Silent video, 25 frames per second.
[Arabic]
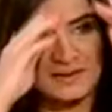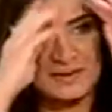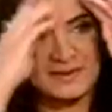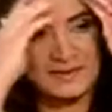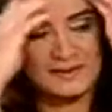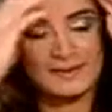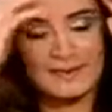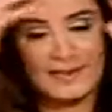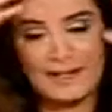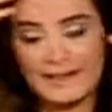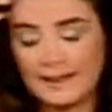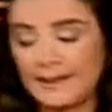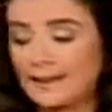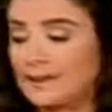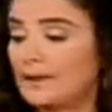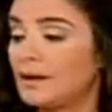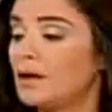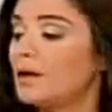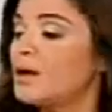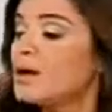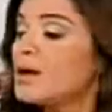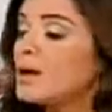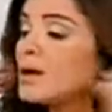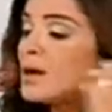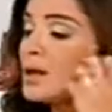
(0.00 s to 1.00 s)
بنطل
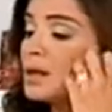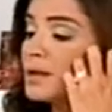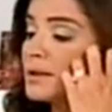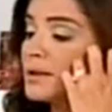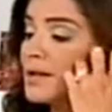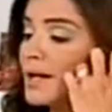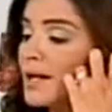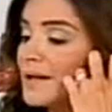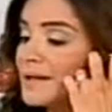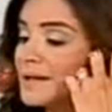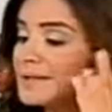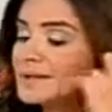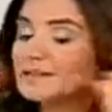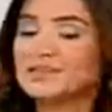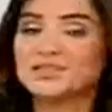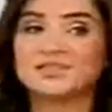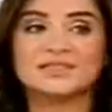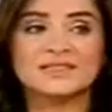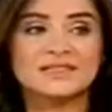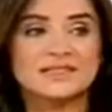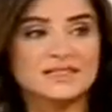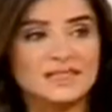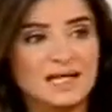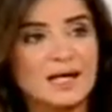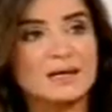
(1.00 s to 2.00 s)
عليها يعني
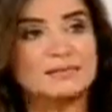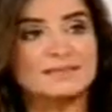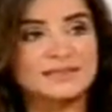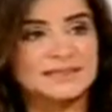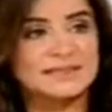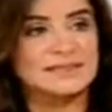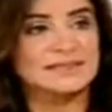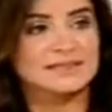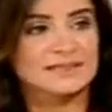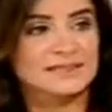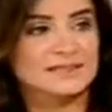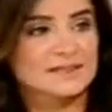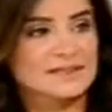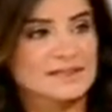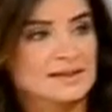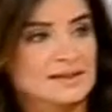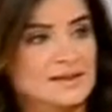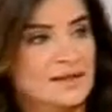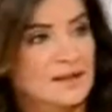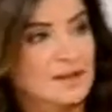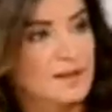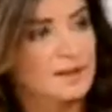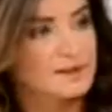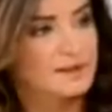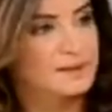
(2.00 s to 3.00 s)
شي خمسة ست
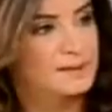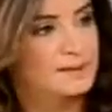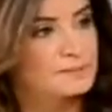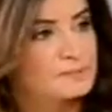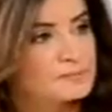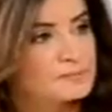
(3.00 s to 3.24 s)
دقائق